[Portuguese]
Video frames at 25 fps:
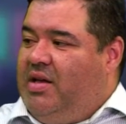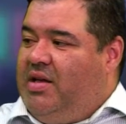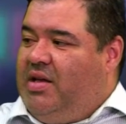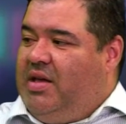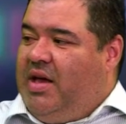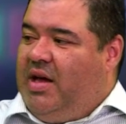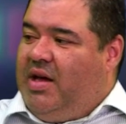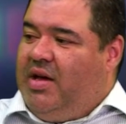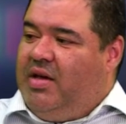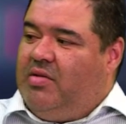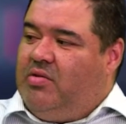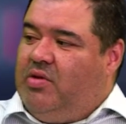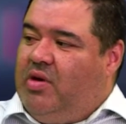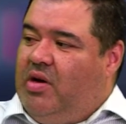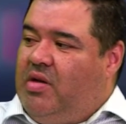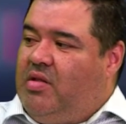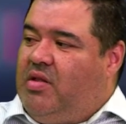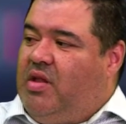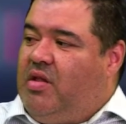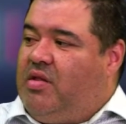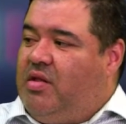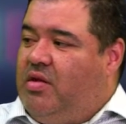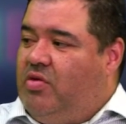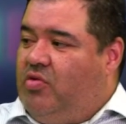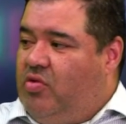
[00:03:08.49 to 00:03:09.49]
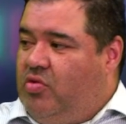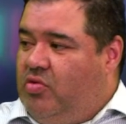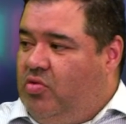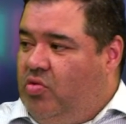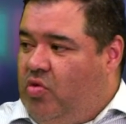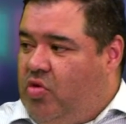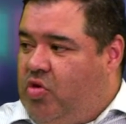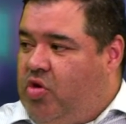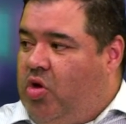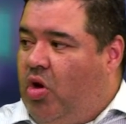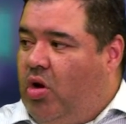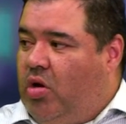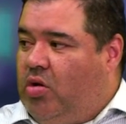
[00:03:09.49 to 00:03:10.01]
que é a regularização do
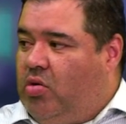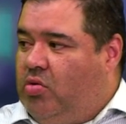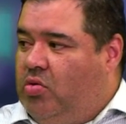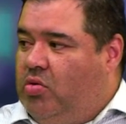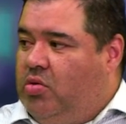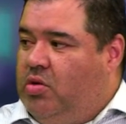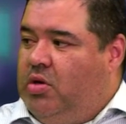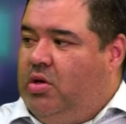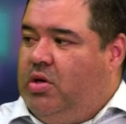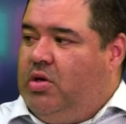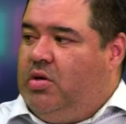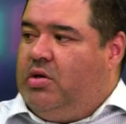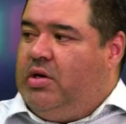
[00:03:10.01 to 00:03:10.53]
solo.